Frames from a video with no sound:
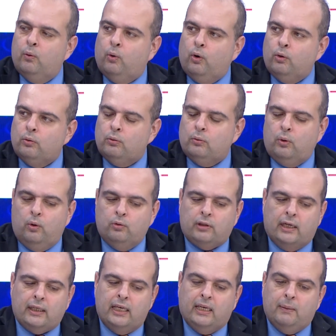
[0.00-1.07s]
o
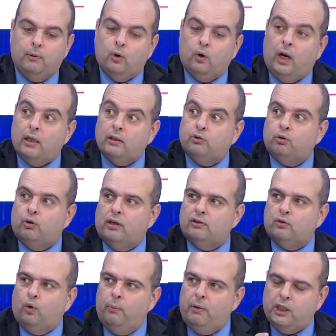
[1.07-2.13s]
özellikle 2016
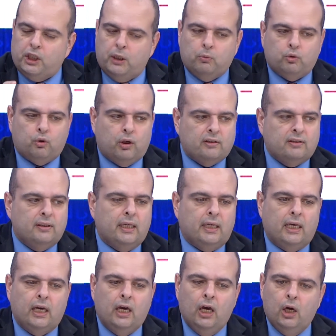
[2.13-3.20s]
sonrası, 15 Temmuz
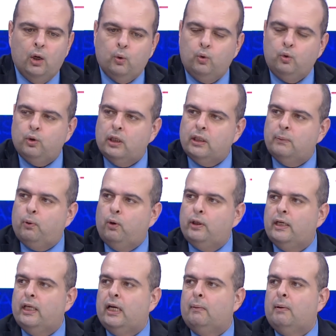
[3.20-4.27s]
sonrasındaki uyguladığı
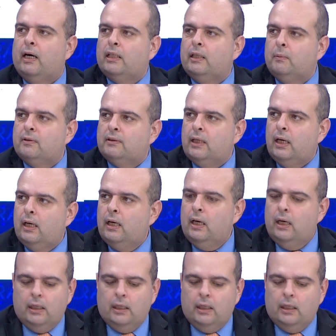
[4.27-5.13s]
politikalara baktığımızda